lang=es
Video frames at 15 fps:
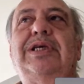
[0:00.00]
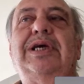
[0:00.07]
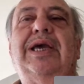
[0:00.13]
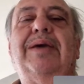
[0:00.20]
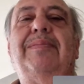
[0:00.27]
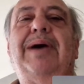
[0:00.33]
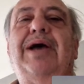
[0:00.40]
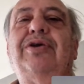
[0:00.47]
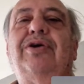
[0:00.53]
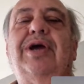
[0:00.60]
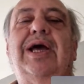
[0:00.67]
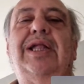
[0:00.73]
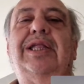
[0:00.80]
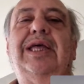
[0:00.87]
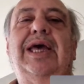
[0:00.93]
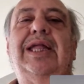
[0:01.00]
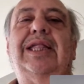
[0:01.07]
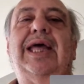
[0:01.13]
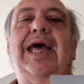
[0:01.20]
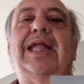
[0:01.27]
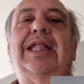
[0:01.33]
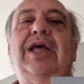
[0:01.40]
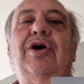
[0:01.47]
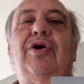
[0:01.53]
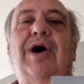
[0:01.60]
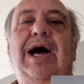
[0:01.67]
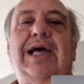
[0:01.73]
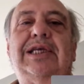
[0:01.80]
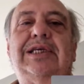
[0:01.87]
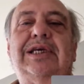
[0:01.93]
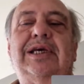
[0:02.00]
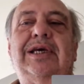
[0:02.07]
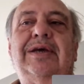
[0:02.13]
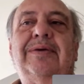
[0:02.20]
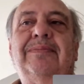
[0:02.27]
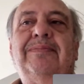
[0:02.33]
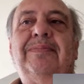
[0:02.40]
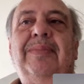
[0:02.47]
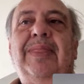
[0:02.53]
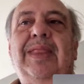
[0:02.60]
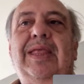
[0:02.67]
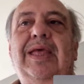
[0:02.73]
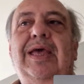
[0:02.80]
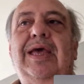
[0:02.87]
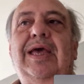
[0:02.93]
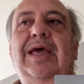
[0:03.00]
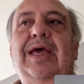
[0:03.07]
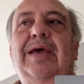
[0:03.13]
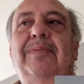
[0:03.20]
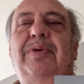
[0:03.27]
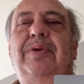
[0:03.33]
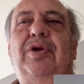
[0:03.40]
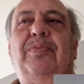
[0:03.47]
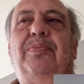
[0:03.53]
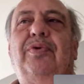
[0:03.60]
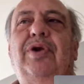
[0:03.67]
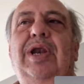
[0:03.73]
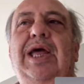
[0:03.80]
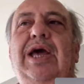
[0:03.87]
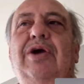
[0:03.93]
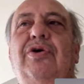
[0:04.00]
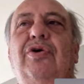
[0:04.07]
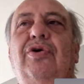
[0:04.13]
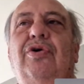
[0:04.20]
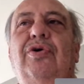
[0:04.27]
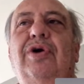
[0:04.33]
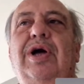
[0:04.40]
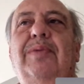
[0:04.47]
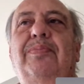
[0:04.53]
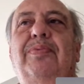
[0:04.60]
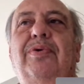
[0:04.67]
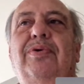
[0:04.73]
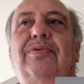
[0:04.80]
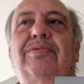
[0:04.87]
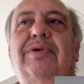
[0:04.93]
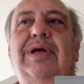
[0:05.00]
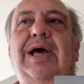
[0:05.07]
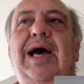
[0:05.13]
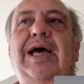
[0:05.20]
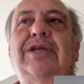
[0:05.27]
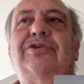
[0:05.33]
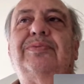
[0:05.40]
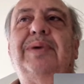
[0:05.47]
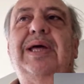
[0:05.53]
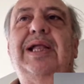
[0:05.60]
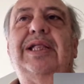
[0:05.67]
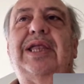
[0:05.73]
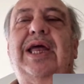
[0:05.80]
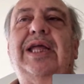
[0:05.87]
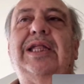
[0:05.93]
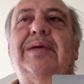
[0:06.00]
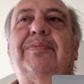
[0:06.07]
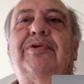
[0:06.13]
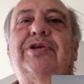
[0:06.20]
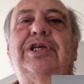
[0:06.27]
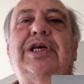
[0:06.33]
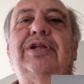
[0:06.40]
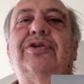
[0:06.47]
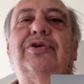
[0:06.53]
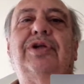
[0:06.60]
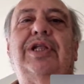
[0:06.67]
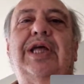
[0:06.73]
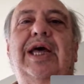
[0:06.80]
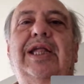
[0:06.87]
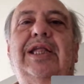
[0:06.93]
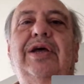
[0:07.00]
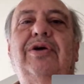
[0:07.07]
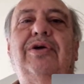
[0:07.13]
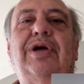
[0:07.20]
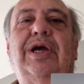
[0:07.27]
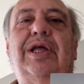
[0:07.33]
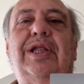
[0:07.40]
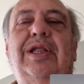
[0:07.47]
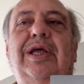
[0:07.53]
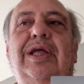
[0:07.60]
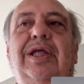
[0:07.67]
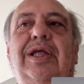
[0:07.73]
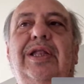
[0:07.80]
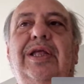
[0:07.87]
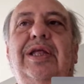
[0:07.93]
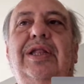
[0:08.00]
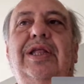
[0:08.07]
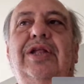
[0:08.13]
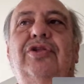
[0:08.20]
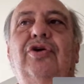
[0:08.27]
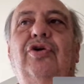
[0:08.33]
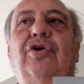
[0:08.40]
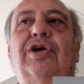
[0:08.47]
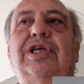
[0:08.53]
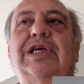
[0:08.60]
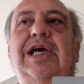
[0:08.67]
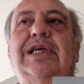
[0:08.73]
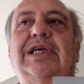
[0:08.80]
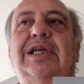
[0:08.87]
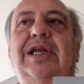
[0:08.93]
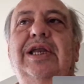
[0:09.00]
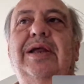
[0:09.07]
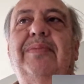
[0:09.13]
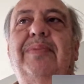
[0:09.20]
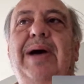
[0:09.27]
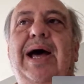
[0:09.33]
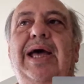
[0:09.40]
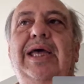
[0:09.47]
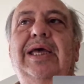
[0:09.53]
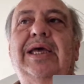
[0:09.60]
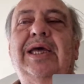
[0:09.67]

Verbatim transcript: que mayor cantidad de testeos hace, eh, pero por lejos ha hecho más del 30% de testeos de, de, de, todos los que se hacen en el país.